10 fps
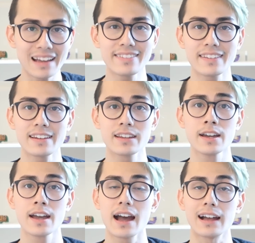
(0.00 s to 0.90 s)

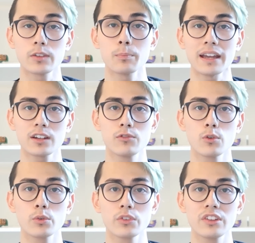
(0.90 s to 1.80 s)
Mindset-Aspekt
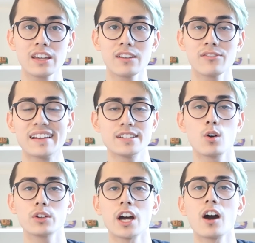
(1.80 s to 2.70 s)
fokussieren,
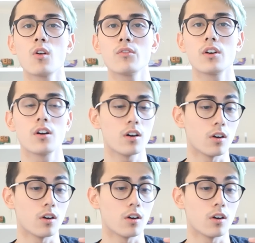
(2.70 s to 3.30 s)
vielleicht darauf